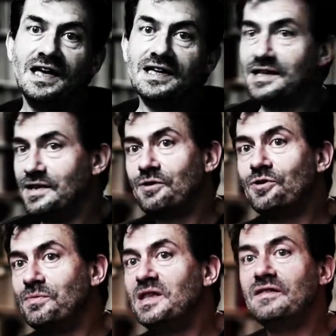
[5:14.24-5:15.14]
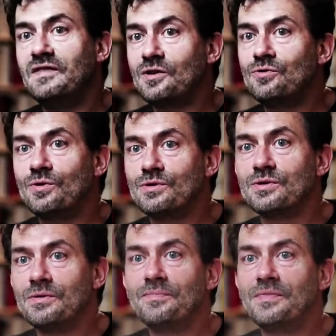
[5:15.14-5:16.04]
C'est une économie des
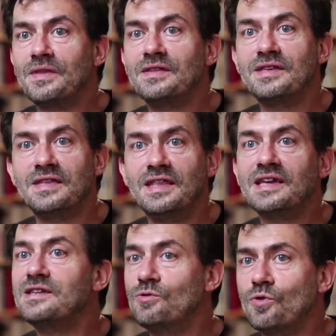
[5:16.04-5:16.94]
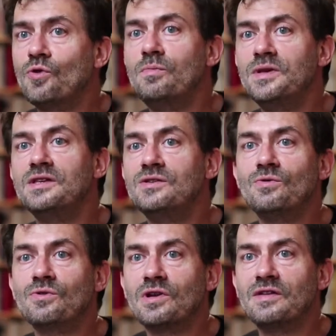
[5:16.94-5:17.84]
virtuoses, c'est-à-dire c'est une
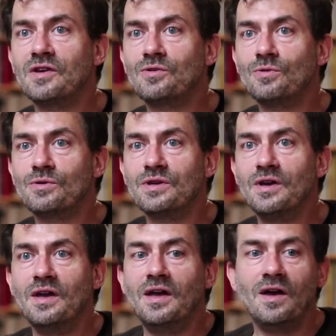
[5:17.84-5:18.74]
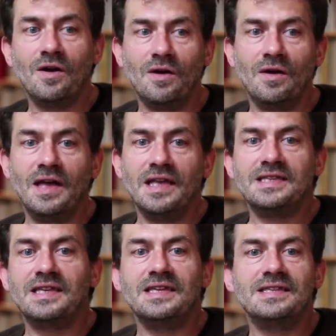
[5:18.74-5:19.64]
compétition entre les virtuoses. Euh,
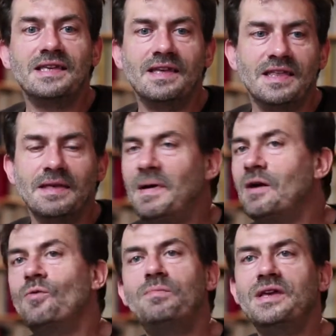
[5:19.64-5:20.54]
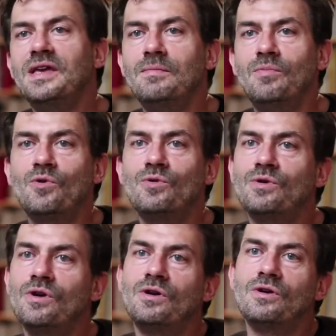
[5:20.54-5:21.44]
c'est pas compliqué pour
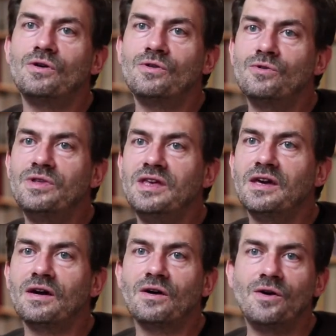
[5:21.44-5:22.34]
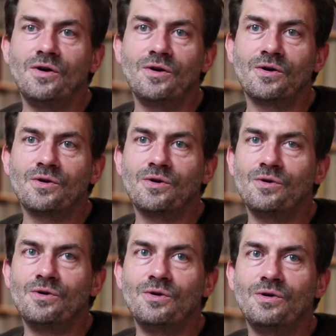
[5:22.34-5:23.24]
Google de dire euh,
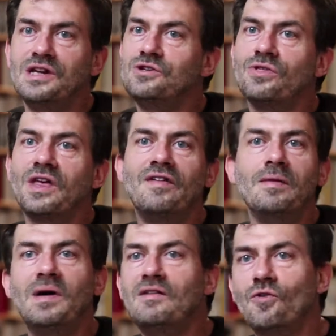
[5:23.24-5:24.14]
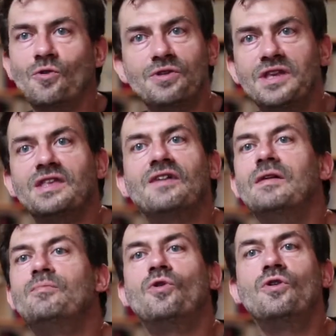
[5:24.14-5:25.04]
que les gens ne travaillent pas le vendredi, ils
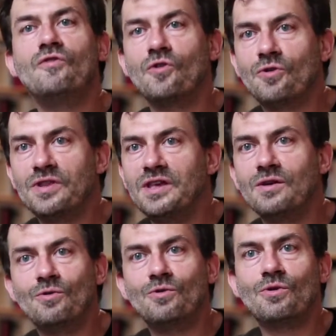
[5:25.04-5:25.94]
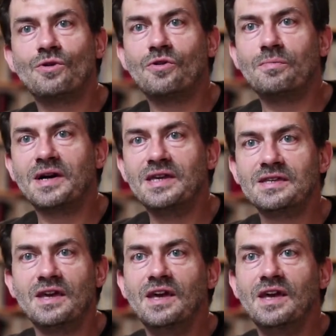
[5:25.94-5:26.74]
travaillent pour eux le vendredi au nom de l'entreprise.